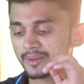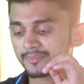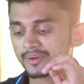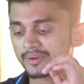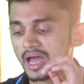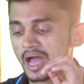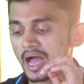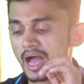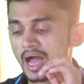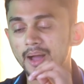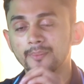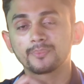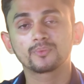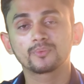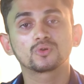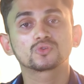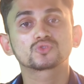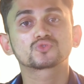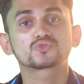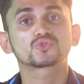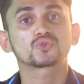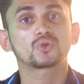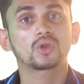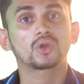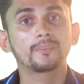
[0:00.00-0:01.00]
कैमरा
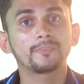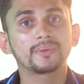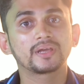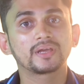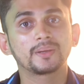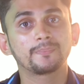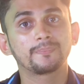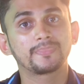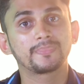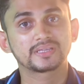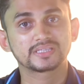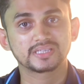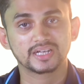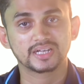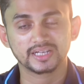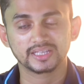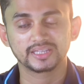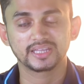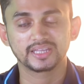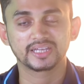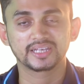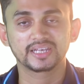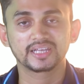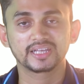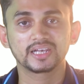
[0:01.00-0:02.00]
आपको 16 मेगापिक्सल का
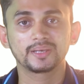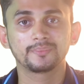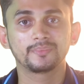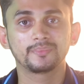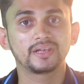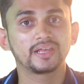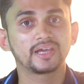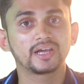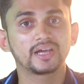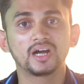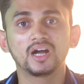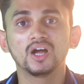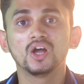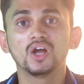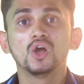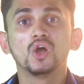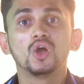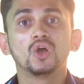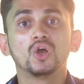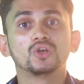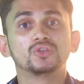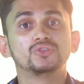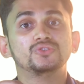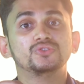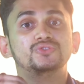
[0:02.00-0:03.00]
देखने के लिए मिलेगा
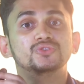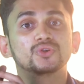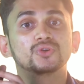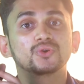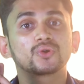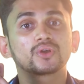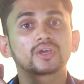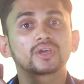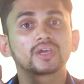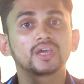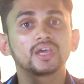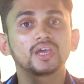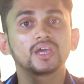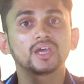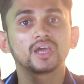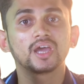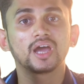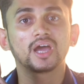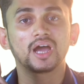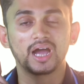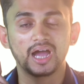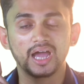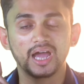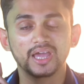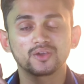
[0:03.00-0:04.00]
जो कि
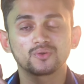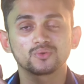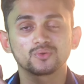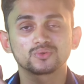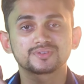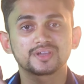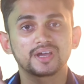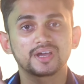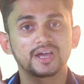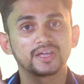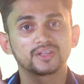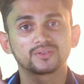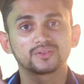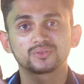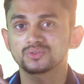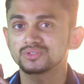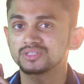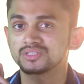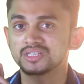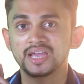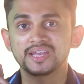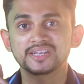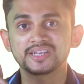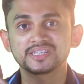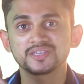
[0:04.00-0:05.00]
आईकूज का है तो
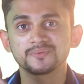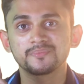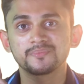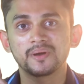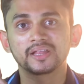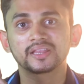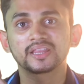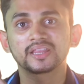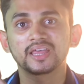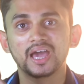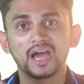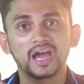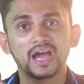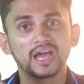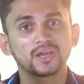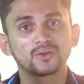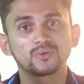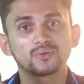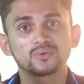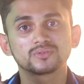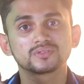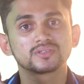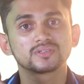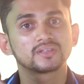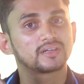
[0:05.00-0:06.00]
जाहिर सी बात है
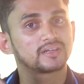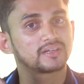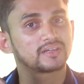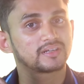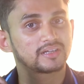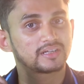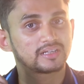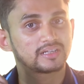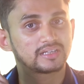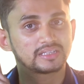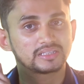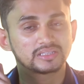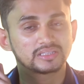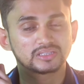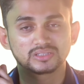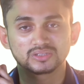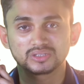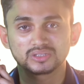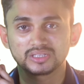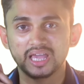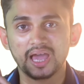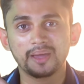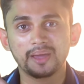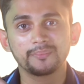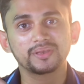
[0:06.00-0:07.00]
आईकोस
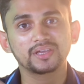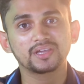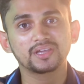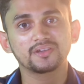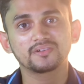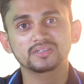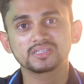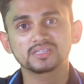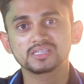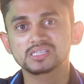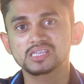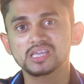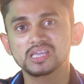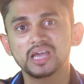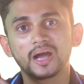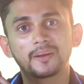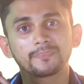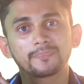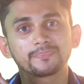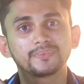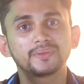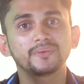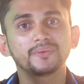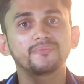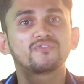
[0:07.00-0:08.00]
कैमरे की वजह से
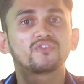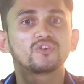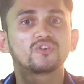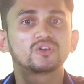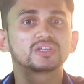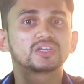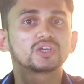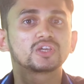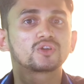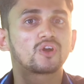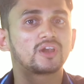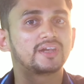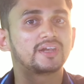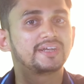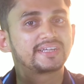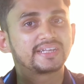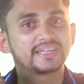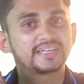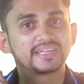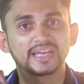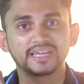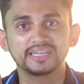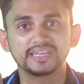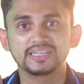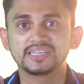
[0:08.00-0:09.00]
अपनी फ़ोन की
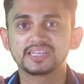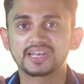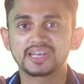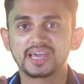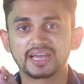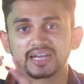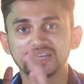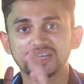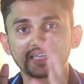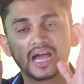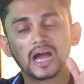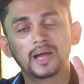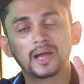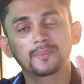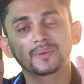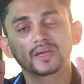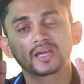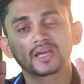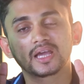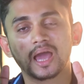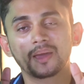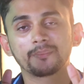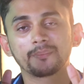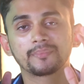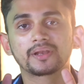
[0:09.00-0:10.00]
क्वालिटी नहीं गिराएगा यहाँ पे
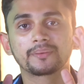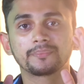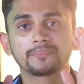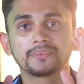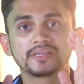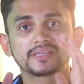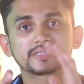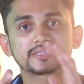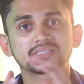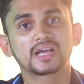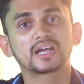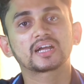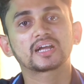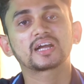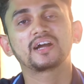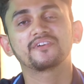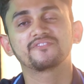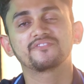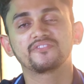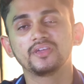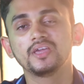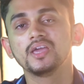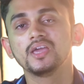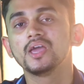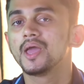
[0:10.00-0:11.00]
कैमरा भी इसका
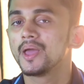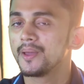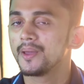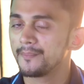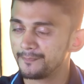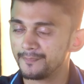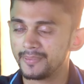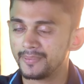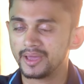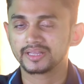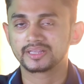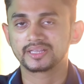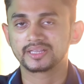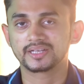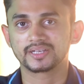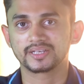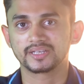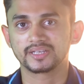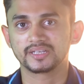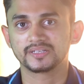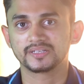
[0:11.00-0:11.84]
काफ़ी बेहतर